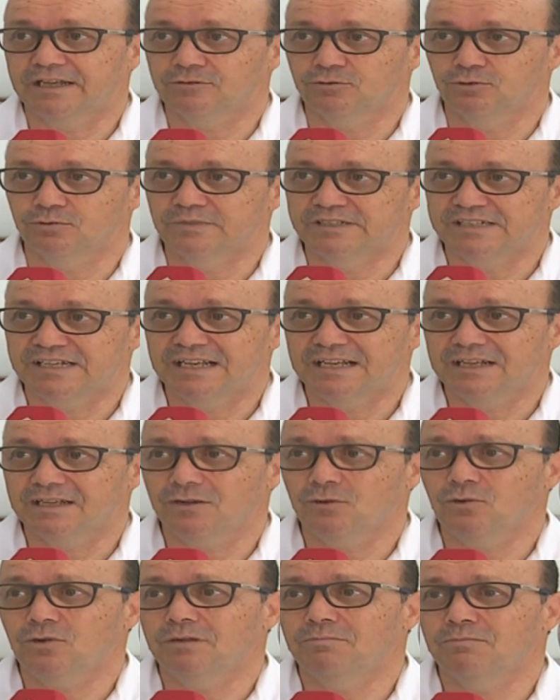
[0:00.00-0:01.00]
4 والبي 5
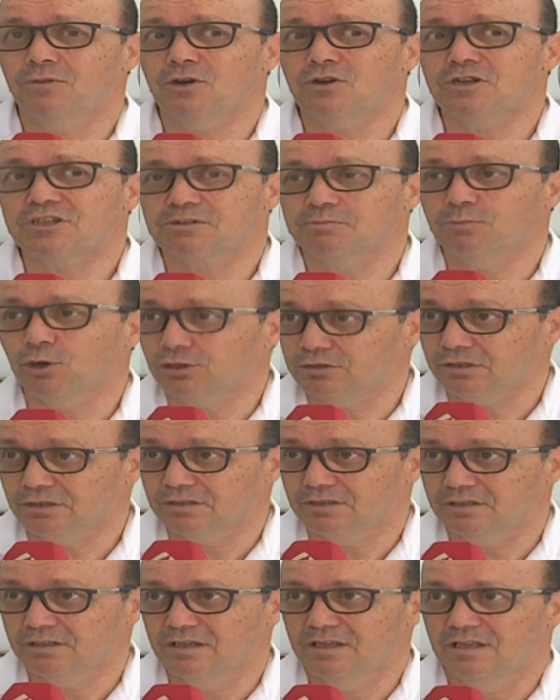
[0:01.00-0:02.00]
هو ماهوش مخطر